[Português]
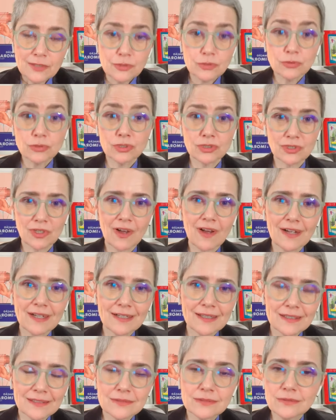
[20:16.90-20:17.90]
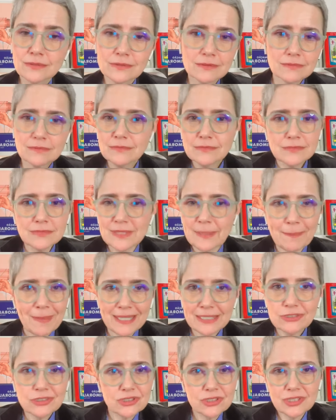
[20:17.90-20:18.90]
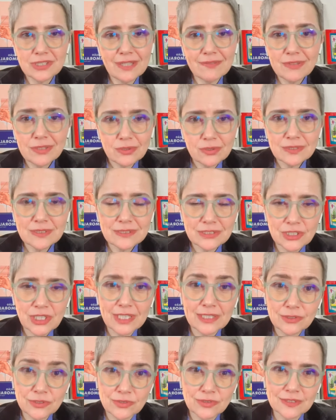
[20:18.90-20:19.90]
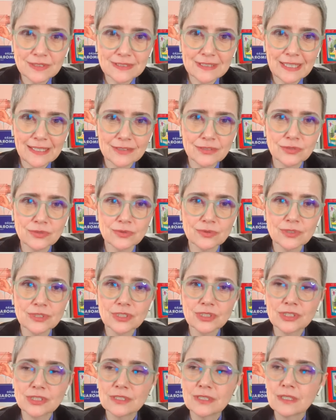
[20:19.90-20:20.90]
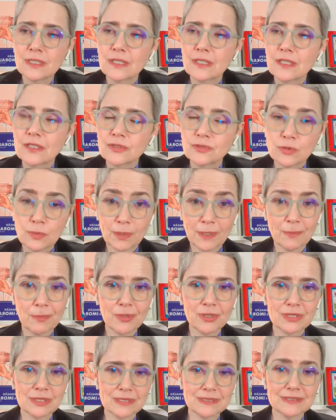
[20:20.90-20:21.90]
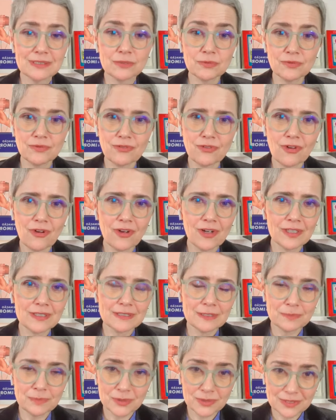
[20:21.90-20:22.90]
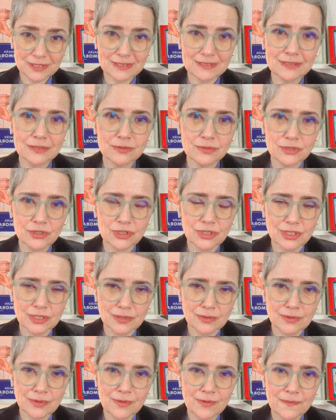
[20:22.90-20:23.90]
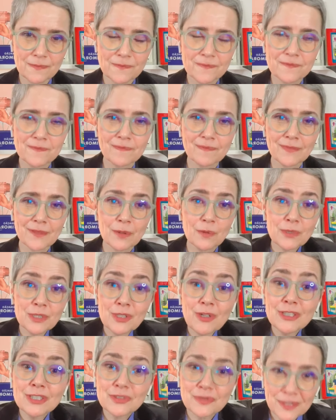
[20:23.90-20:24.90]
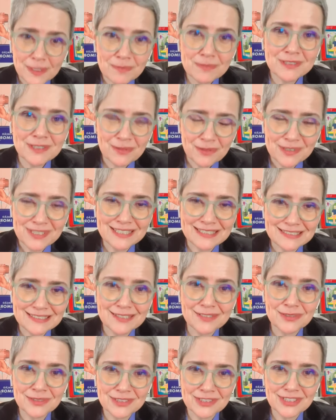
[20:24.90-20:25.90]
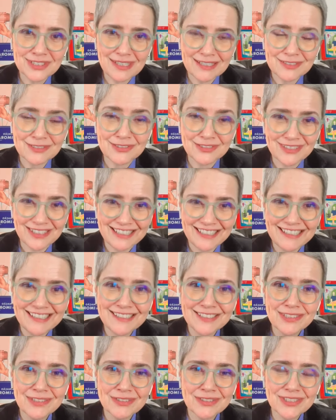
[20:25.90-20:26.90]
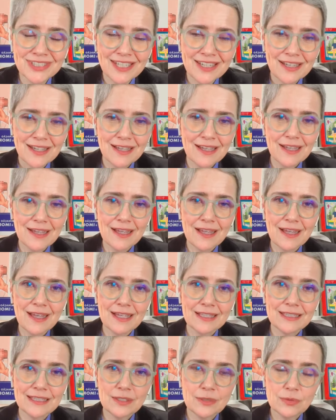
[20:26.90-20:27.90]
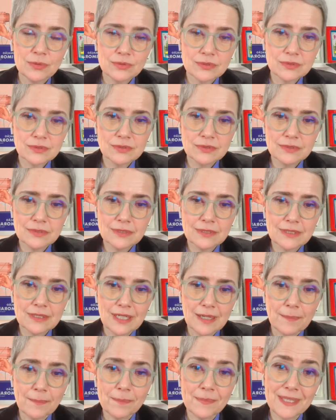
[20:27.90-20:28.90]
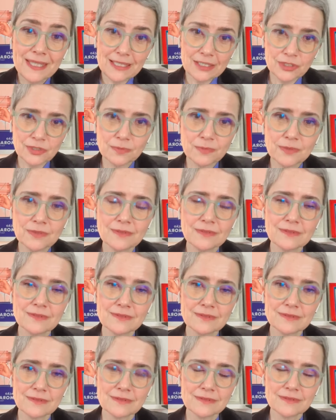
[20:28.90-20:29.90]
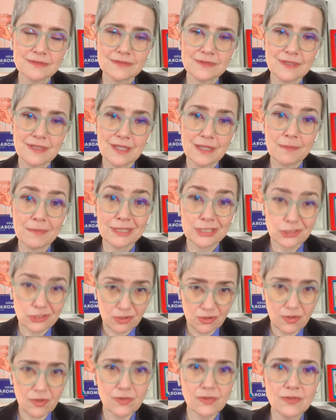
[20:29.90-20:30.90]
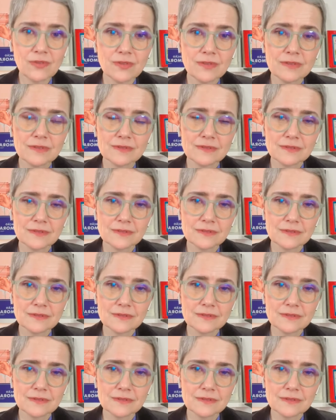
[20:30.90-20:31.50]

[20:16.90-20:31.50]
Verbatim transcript: Isso nos toca num debate que estava em todas as redes sociais hoje sobre a importância do voto, a importância do título. O que nós vemos acontecer nos Estados Unidos é que o Trumpismo é mais longo